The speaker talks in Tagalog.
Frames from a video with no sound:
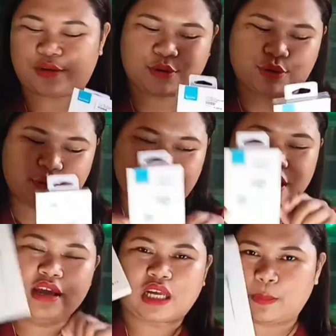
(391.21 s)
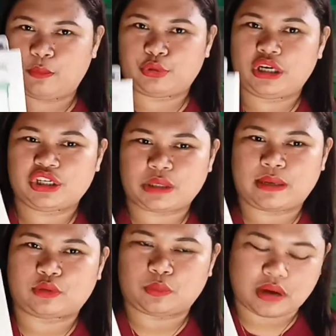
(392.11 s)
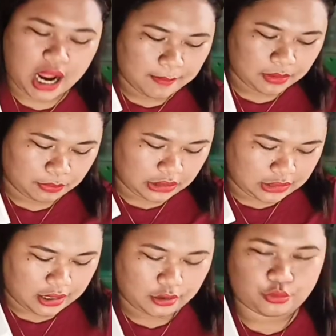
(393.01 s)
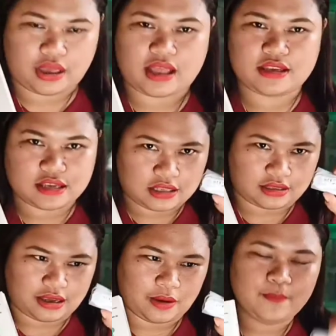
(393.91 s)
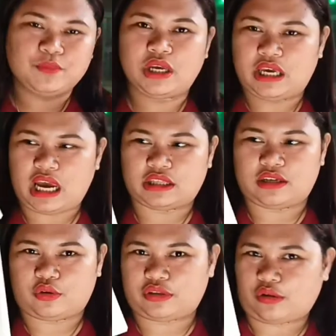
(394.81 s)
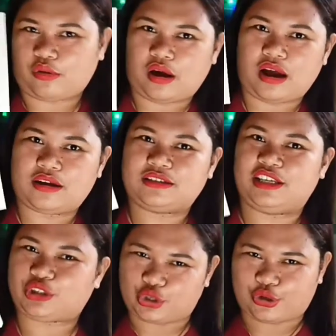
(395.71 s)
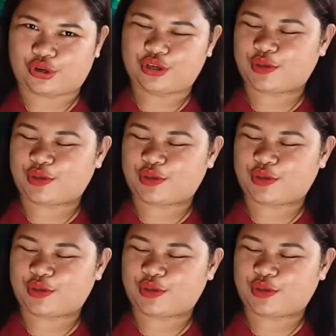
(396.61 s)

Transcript: So, gamit na siya na ko magamit. Bitag na ko headset kay eh. ihatod ko sa ko ang sister.